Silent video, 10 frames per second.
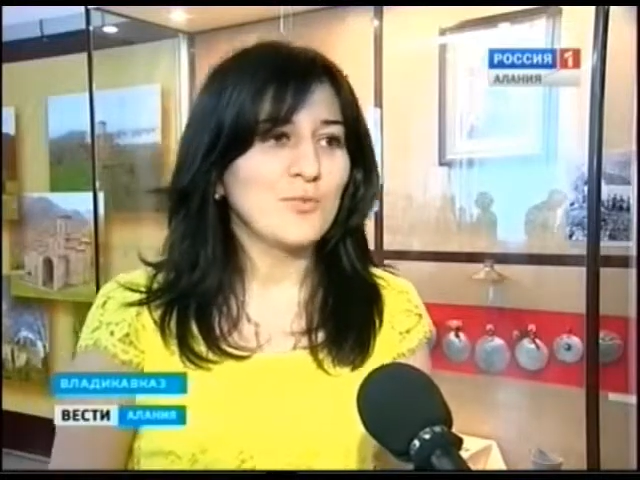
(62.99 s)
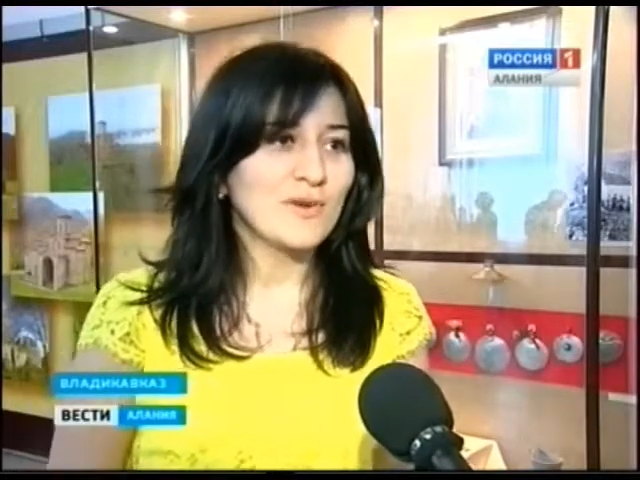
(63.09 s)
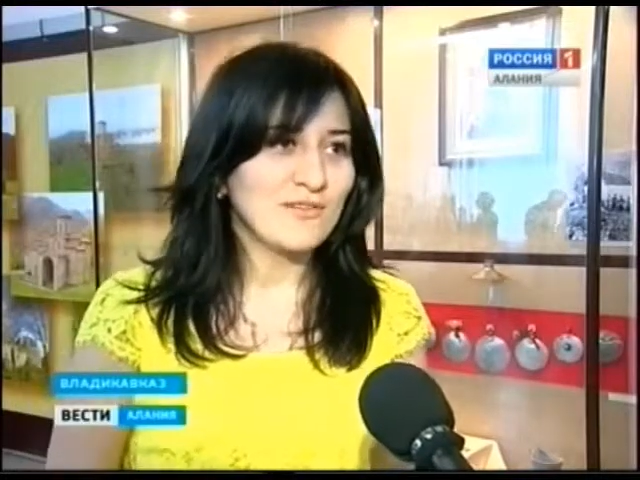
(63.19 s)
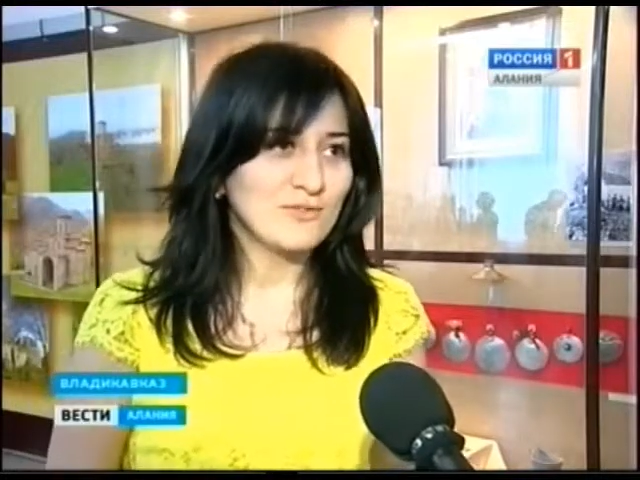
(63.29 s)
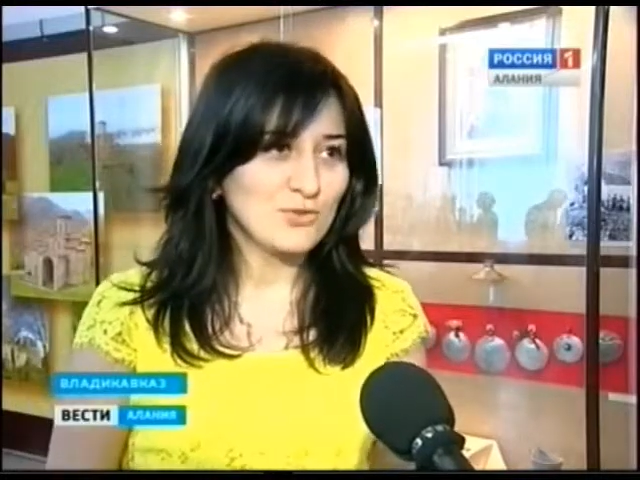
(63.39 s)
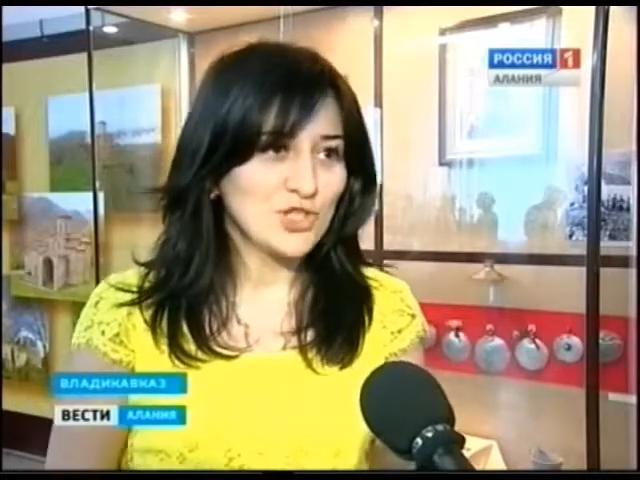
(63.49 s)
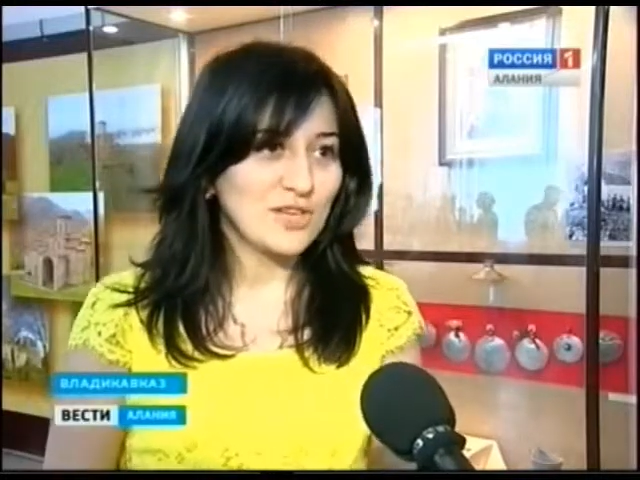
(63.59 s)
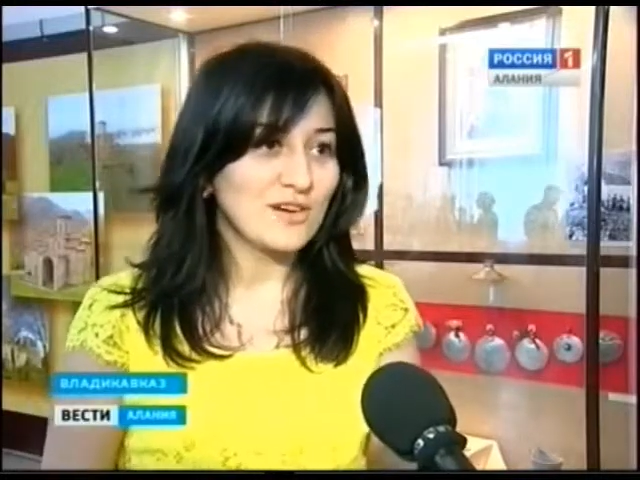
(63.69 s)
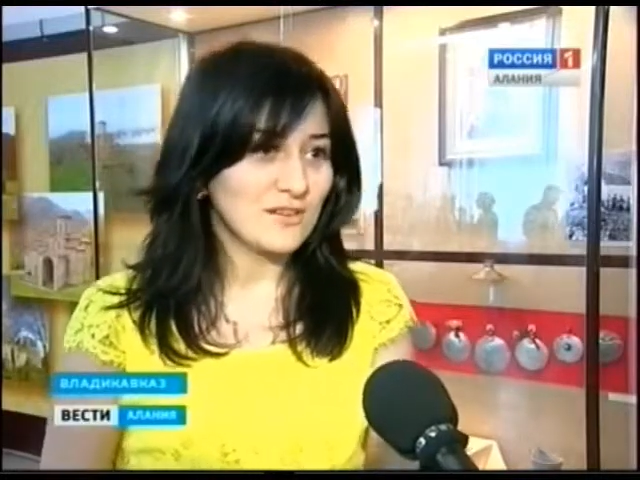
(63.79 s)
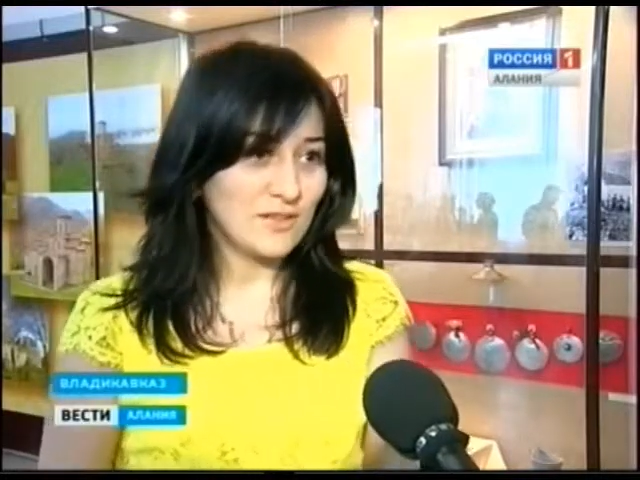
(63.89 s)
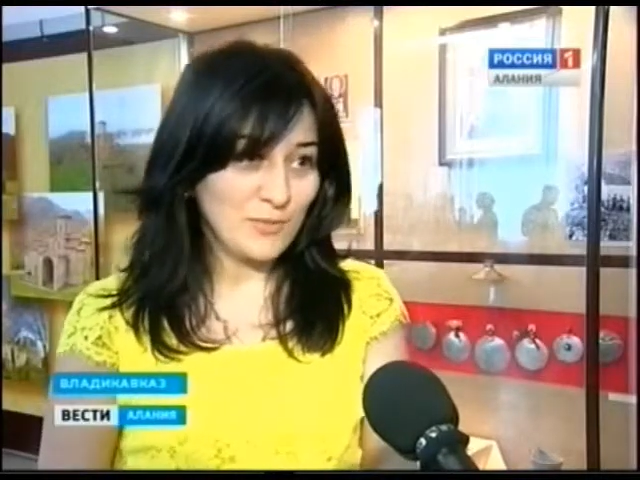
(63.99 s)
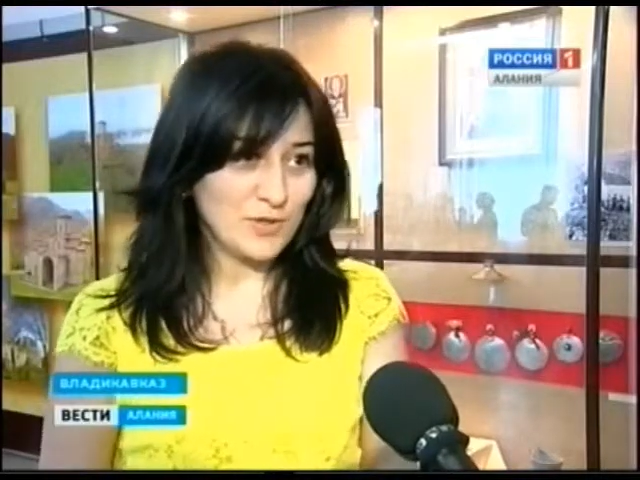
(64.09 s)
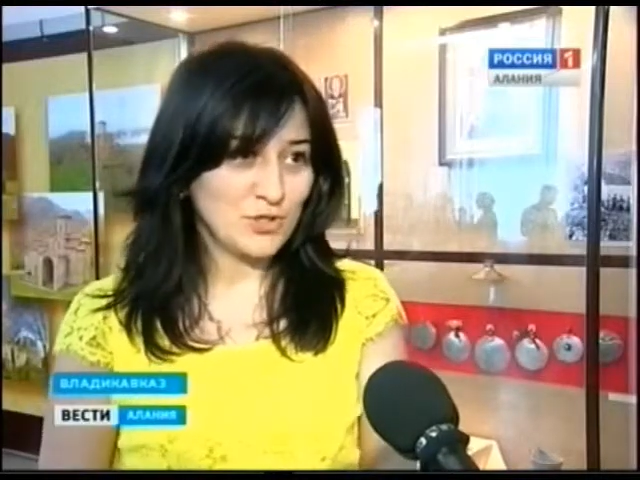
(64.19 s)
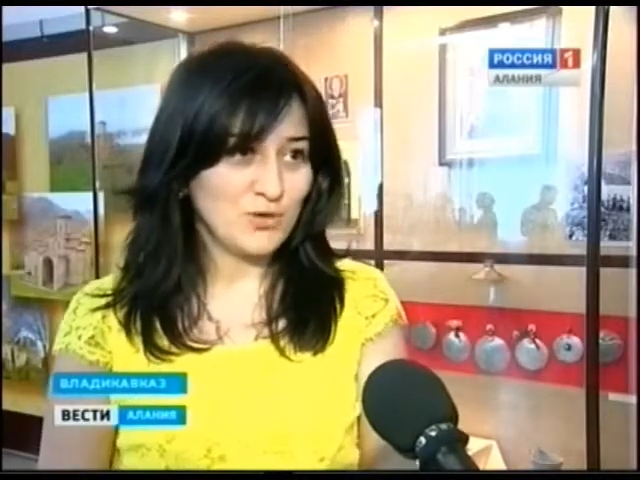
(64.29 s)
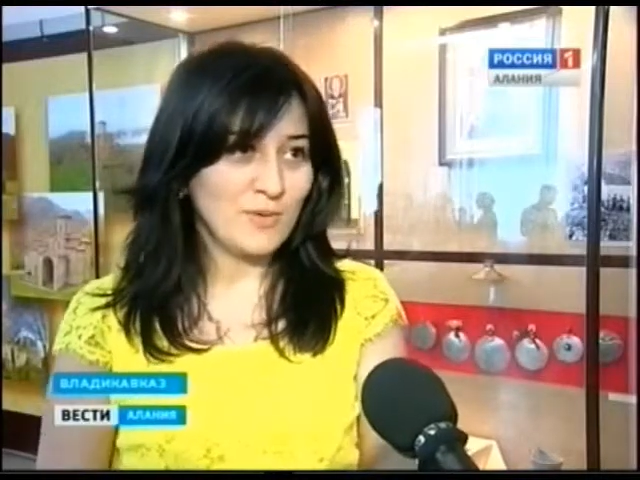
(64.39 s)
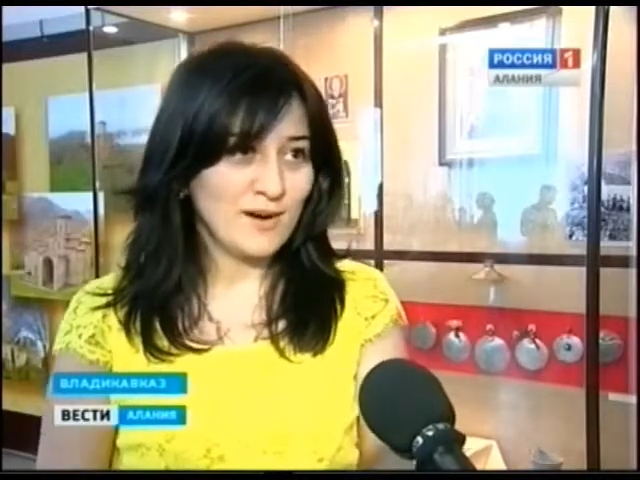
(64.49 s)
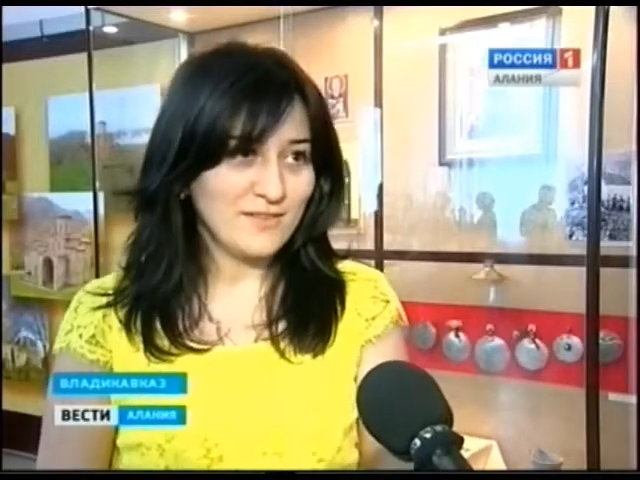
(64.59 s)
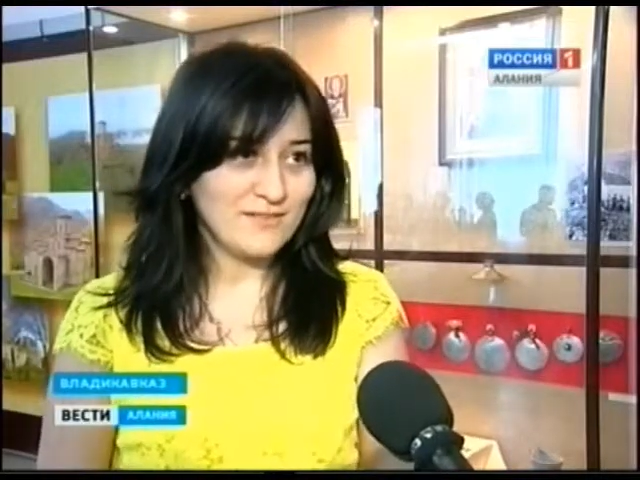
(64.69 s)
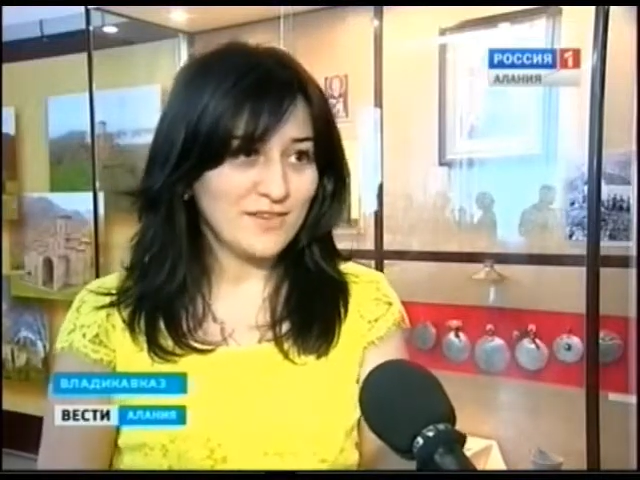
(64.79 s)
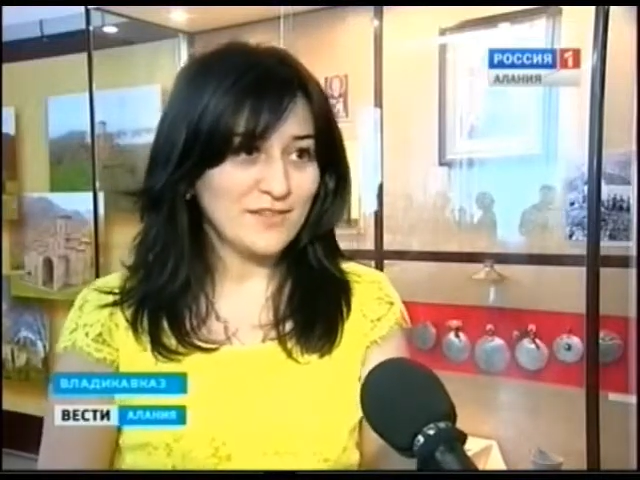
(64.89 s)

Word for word: правнучки Харлам Бецумаева